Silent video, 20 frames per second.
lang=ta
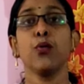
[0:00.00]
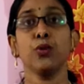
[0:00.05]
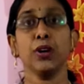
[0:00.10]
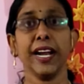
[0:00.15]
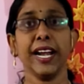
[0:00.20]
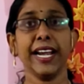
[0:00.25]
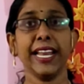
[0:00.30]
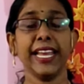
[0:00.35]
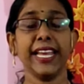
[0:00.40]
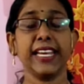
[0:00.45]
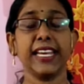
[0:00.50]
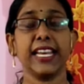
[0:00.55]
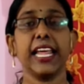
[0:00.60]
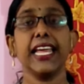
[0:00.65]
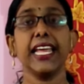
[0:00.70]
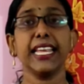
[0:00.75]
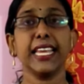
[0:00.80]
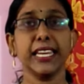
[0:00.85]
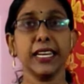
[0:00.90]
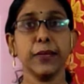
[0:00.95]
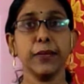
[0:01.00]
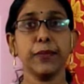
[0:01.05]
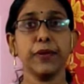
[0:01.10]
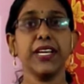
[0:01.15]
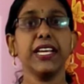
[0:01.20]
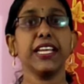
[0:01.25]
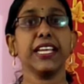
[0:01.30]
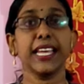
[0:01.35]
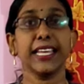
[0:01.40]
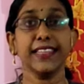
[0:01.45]
உங்கள் டயட்டில்
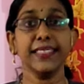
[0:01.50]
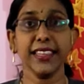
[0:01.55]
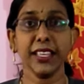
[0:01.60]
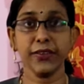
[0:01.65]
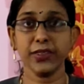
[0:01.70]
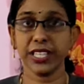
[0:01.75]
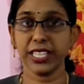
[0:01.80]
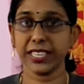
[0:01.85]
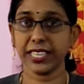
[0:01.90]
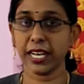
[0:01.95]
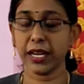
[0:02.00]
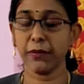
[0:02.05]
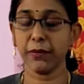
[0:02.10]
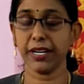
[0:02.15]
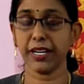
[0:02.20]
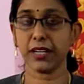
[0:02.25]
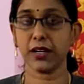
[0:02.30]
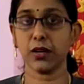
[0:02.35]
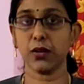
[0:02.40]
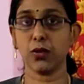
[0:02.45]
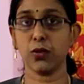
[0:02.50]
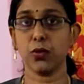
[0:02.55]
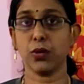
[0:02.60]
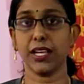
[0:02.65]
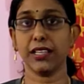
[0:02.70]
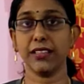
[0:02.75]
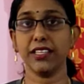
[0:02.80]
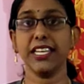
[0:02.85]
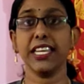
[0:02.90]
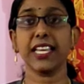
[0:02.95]
இனிப்பு எந்த விதத்துலேயும்
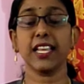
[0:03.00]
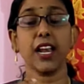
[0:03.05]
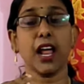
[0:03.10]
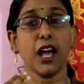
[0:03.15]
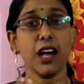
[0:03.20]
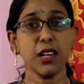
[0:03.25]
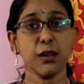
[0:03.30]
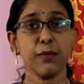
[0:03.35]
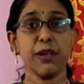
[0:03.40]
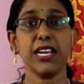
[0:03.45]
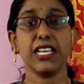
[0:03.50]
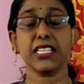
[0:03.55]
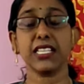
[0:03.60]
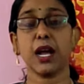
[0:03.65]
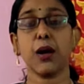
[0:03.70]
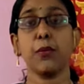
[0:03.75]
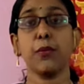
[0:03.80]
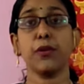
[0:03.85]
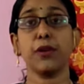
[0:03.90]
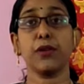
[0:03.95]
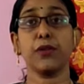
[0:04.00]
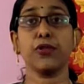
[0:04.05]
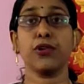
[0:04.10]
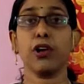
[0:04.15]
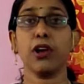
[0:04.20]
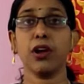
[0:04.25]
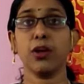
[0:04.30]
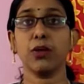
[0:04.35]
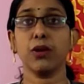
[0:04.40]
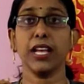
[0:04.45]
எடுக்கக்கூடாது நீங்கள் நார்மலாக சாப்பிட்ற
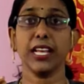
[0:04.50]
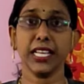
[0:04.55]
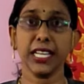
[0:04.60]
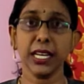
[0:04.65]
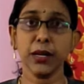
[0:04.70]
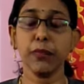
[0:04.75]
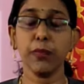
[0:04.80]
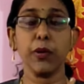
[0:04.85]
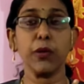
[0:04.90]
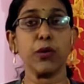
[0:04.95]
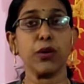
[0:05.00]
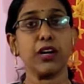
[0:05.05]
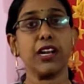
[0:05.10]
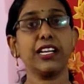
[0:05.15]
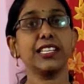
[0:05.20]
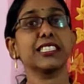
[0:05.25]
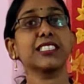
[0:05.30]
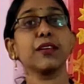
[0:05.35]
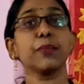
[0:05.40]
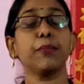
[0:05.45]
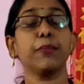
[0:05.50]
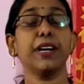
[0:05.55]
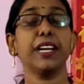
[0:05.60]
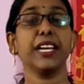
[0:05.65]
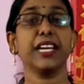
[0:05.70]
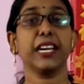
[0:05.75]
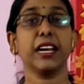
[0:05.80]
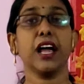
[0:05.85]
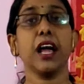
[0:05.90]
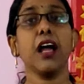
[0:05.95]
ஃபுட்டில் கூட இனிப்பை ஒரு நாள் ஸ்கிப்
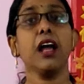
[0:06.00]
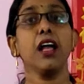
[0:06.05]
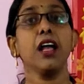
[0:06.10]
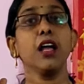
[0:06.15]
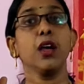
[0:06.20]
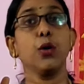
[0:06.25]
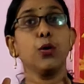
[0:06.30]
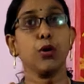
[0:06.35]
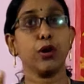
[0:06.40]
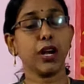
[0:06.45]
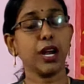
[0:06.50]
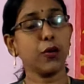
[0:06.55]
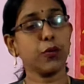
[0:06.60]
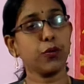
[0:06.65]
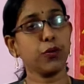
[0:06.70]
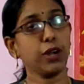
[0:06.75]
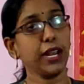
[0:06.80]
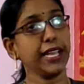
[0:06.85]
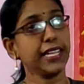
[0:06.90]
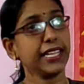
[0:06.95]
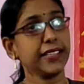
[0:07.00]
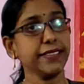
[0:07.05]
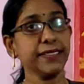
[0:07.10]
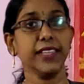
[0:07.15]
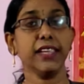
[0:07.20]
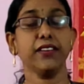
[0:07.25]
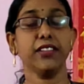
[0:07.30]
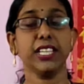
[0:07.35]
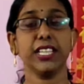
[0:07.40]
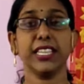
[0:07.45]
பண்ணிங்கன்னா ஒரு நாள் ஃபுல்லாக
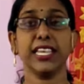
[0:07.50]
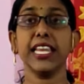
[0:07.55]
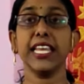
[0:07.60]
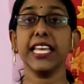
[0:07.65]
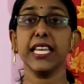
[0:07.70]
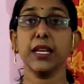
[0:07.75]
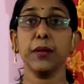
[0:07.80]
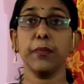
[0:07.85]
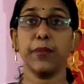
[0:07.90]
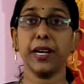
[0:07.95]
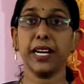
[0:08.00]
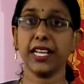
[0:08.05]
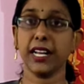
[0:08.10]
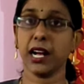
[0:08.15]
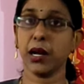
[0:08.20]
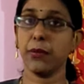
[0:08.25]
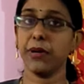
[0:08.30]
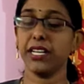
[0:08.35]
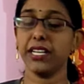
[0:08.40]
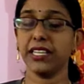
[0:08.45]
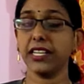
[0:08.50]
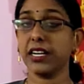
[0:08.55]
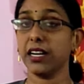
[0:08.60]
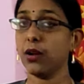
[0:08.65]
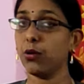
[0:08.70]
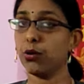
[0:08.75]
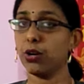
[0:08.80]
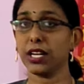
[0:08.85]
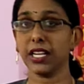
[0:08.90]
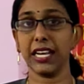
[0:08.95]
எந்த விதத்துலையும் இனிப்பு எடுக்காமல்
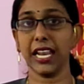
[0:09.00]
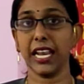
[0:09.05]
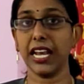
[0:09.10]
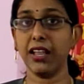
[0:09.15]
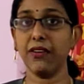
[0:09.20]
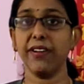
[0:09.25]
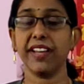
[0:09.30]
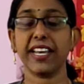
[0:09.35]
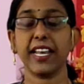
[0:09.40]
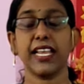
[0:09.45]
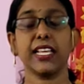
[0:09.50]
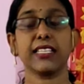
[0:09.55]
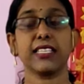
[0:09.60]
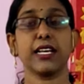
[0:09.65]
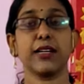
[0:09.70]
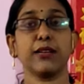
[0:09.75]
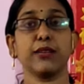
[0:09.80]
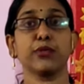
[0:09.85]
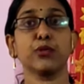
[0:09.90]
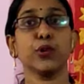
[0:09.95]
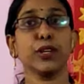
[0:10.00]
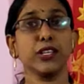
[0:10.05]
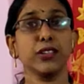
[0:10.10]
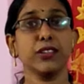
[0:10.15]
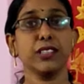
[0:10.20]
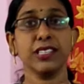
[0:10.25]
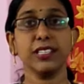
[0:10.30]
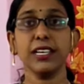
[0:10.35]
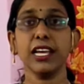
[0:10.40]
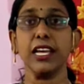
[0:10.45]
இருந்தீங்கன்னா உங்களுக்கு நல்ல வெயிட் லாஸ் ஆகும் ஸோ
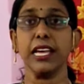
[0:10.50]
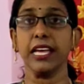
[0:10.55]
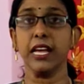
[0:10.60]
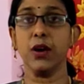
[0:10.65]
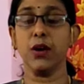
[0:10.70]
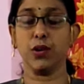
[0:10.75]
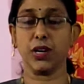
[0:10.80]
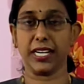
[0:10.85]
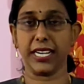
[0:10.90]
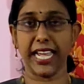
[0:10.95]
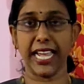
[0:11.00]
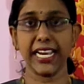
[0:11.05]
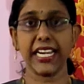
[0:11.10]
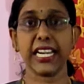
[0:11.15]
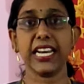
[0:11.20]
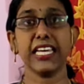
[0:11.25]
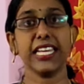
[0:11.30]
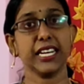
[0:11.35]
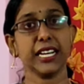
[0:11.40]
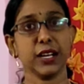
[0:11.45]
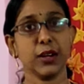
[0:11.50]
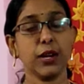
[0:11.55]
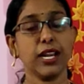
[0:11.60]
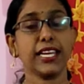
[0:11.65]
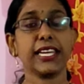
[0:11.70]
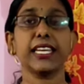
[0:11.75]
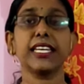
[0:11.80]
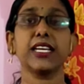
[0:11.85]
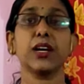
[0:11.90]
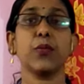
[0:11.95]
இது வந்து உங்கள் டயட்டில்
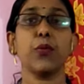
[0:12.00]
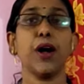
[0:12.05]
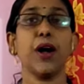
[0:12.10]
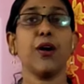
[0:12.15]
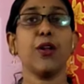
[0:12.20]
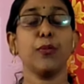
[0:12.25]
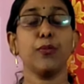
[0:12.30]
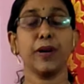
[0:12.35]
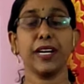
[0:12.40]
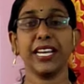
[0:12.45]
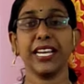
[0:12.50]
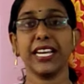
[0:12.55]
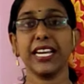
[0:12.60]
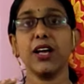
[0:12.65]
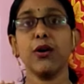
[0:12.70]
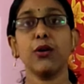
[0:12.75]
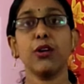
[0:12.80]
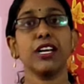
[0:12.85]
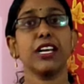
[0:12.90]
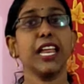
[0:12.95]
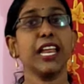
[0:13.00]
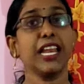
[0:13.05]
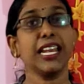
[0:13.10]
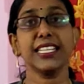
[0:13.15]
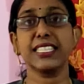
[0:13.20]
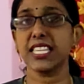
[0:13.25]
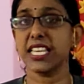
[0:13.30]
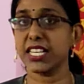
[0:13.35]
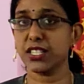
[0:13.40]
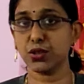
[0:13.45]
ரெகுலராக நீங்கள் ஃபாலோ பண்ணிங்கன்னா ஒரு
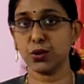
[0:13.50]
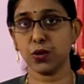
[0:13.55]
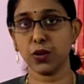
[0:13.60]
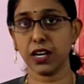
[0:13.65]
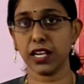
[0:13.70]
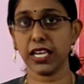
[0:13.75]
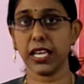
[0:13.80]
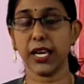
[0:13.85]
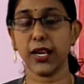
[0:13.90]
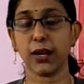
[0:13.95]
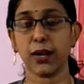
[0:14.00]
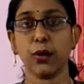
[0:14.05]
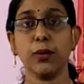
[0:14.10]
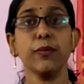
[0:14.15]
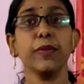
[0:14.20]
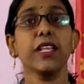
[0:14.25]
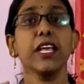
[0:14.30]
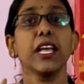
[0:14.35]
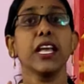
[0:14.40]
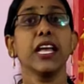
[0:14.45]
நல்ல சேஞ்ச் உங்களுக்கு இருக்கும்